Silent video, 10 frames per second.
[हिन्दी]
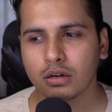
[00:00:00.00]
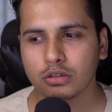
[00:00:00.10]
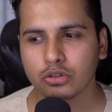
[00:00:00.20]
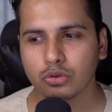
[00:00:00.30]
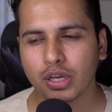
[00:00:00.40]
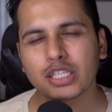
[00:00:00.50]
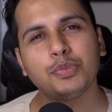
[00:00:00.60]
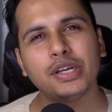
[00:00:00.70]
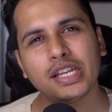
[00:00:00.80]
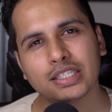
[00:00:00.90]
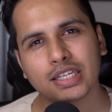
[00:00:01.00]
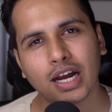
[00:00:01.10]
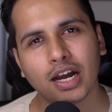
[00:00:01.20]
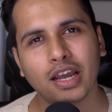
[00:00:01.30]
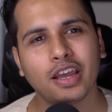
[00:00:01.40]
जो एक्सपीरियंस
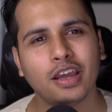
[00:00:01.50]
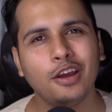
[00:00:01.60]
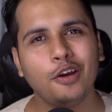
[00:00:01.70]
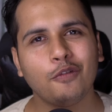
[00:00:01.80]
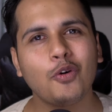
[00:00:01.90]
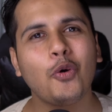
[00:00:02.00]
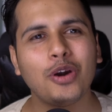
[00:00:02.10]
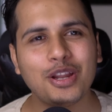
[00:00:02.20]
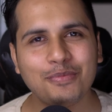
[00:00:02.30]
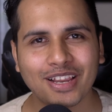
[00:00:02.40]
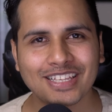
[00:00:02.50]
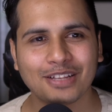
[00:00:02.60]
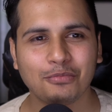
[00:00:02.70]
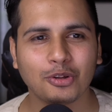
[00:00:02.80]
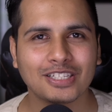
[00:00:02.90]
रहा है वो कोल्ड ई के साथ
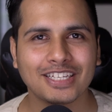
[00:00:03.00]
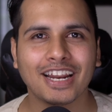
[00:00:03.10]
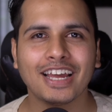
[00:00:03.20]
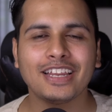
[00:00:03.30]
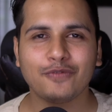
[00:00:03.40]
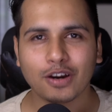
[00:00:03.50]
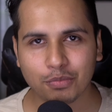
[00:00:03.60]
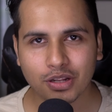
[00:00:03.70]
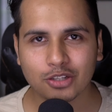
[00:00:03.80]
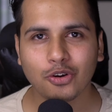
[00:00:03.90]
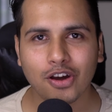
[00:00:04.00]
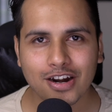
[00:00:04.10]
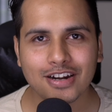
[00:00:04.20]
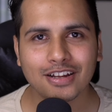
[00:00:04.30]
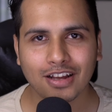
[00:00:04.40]
बहुत अच्छा रहा है इनफैक्ट मेरा जो
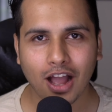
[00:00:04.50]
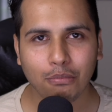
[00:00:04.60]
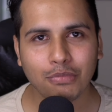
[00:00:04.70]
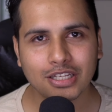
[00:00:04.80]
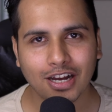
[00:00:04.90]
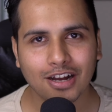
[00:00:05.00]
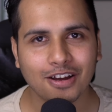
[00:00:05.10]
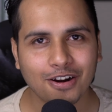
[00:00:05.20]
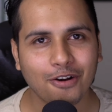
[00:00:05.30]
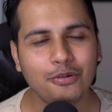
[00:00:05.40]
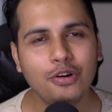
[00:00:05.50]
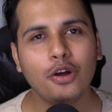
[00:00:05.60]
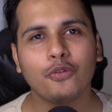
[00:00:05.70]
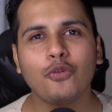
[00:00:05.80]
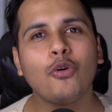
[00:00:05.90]
करंट काम मैं जहाँ कर रहा हूँ
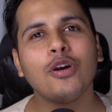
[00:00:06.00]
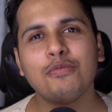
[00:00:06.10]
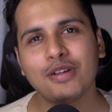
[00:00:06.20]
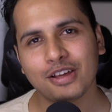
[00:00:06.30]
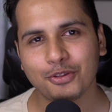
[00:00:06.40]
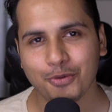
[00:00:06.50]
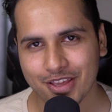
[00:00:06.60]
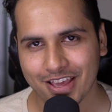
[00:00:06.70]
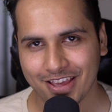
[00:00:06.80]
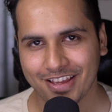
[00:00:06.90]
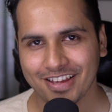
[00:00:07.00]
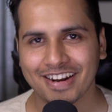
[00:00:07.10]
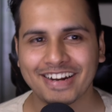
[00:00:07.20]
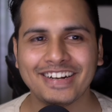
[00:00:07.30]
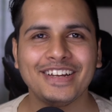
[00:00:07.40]
वो कोल्ड ई के थ्रू ही है
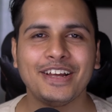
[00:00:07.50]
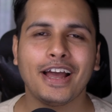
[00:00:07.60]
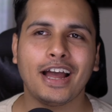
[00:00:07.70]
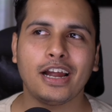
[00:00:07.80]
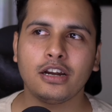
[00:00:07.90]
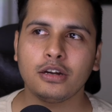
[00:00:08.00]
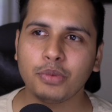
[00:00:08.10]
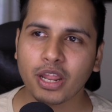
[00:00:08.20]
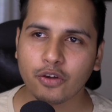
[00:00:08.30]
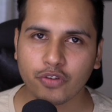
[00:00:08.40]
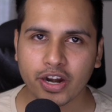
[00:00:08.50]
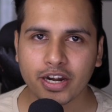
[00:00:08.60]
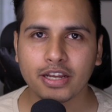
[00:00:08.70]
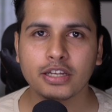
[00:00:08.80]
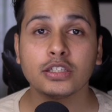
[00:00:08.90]
राइट एंड मेरा एक फ्रेंड
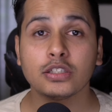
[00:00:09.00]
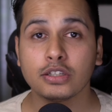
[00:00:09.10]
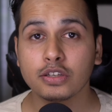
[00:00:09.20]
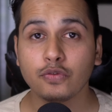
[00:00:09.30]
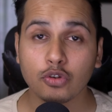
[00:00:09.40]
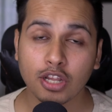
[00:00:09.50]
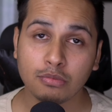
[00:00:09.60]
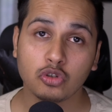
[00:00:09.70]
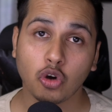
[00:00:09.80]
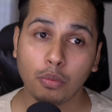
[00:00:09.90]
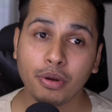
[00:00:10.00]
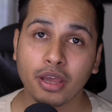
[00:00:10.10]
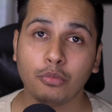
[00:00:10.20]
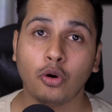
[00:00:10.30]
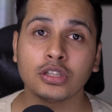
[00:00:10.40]
है जिसकी फुल टाइम जॉब है
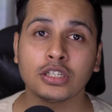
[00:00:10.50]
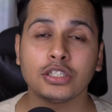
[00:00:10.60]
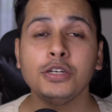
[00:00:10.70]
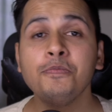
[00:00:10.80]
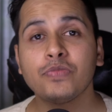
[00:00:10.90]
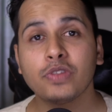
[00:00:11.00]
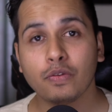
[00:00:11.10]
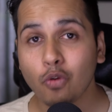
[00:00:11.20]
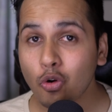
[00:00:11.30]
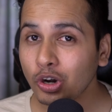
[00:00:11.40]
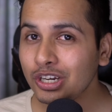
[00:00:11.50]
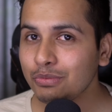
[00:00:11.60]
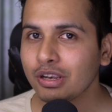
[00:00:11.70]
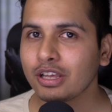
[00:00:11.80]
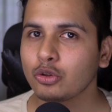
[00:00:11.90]
बहुत अच्छी वो कोल्ड
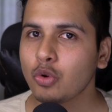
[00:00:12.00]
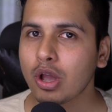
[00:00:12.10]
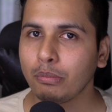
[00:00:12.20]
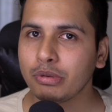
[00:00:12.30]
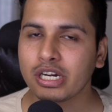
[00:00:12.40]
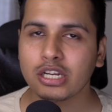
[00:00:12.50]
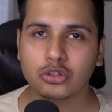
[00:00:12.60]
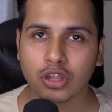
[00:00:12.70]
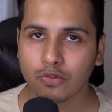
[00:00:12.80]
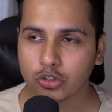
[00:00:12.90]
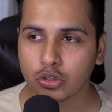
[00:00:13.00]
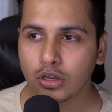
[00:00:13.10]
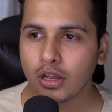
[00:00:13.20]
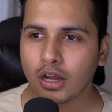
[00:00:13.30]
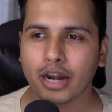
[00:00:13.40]
ई के थ्रू है कम्प्लीटली सो देर वॉज
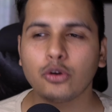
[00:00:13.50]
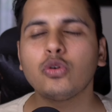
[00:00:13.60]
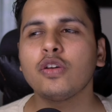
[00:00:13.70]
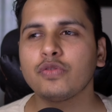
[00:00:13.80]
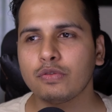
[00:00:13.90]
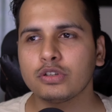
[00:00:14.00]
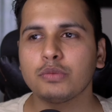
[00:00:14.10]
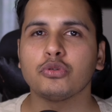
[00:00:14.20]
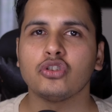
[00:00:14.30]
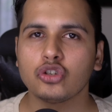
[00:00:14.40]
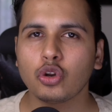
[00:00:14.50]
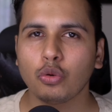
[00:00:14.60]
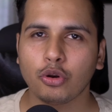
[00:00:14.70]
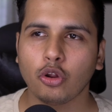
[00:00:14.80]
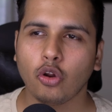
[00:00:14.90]
आई डोंट नो इफ देर वॉज अ पोजिशन
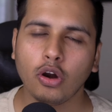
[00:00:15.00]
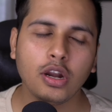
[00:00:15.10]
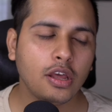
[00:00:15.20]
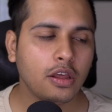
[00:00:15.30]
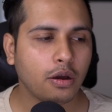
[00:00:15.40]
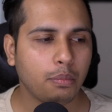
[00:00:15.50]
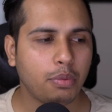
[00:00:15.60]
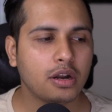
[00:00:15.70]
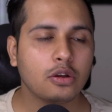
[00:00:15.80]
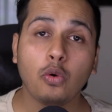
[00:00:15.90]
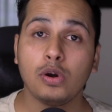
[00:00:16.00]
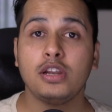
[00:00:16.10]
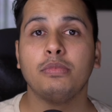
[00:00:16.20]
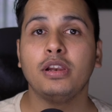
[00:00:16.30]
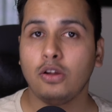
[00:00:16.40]
ओपन और नॉट बट कोल्ड
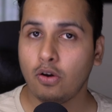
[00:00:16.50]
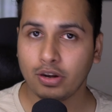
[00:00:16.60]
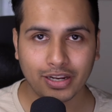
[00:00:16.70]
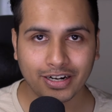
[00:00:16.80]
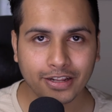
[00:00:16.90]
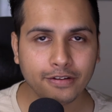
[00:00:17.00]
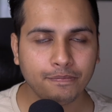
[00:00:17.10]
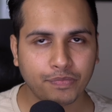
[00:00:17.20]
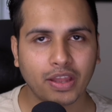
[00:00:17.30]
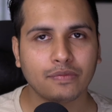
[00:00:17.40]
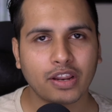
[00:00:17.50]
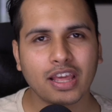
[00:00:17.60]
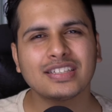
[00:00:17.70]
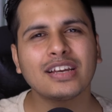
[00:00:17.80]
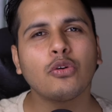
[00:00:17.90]
ई ऑन लिंकड एंड वेन आई
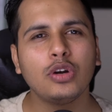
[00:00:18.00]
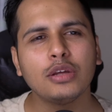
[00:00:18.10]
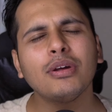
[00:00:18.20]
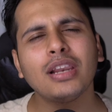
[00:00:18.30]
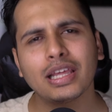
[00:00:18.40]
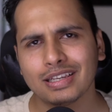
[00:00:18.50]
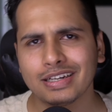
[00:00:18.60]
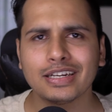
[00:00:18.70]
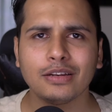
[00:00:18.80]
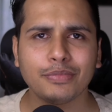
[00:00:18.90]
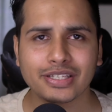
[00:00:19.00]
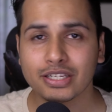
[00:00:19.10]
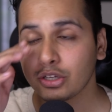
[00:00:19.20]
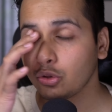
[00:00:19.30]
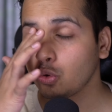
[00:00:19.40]
से कोल्ड ई लाइक लिंक लिंकड इन मैसेज
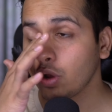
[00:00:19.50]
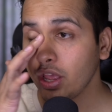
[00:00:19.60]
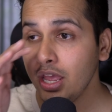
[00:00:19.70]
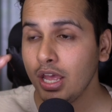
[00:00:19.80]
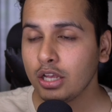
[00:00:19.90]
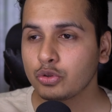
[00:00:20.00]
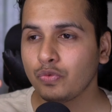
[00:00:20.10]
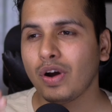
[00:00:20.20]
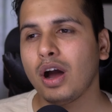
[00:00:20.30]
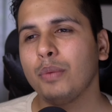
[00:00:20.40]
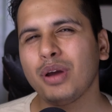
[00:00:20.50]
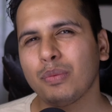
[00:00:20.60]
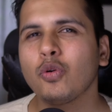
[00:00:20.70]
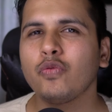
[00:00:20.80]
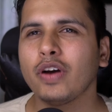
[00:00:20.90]
के थ्रू है सो so, वहाँ पे
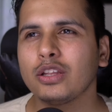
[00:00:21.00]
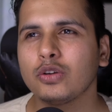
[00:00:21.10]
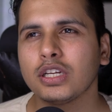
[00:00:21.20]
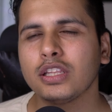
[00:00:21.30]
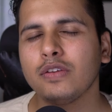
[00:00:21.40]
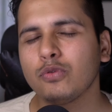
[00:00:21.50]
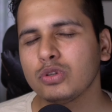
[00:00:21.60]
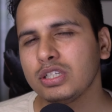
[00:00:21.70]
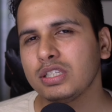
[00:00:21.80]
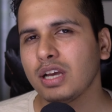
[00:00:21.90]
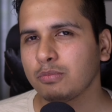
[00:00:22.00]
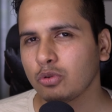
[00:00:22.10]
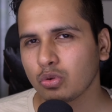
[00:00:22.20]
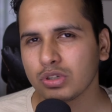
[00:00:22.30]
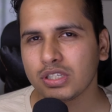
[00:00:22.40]
आपको फ़ायदा हो जाता है वो चीज़ें आपको
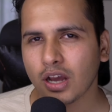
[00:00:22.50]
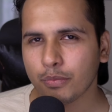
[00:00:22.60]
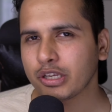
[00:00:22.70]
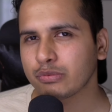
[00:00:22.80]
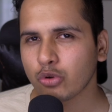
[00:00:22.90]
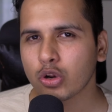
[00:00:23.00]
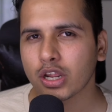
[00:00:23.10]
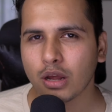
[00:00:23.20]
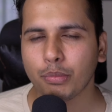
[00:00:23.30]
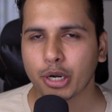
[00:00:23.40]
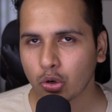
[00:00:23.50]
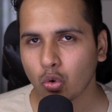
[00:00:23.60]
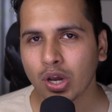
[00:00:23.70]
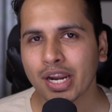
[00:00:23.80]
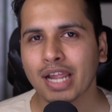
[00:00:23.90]
थोड़ी सी यहाँ पे एक्सप्लोर करना बेटर
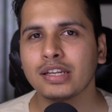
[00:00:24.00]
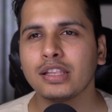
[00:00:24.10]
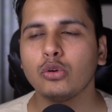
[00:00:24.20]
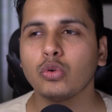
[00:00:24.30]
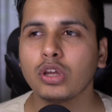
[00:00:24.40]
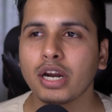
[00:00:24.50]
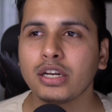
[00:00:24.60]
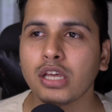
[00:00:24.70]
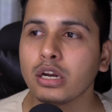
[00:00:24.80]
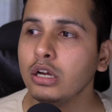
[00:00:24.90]
होगा रैदर देन लुकिंग एट कि यार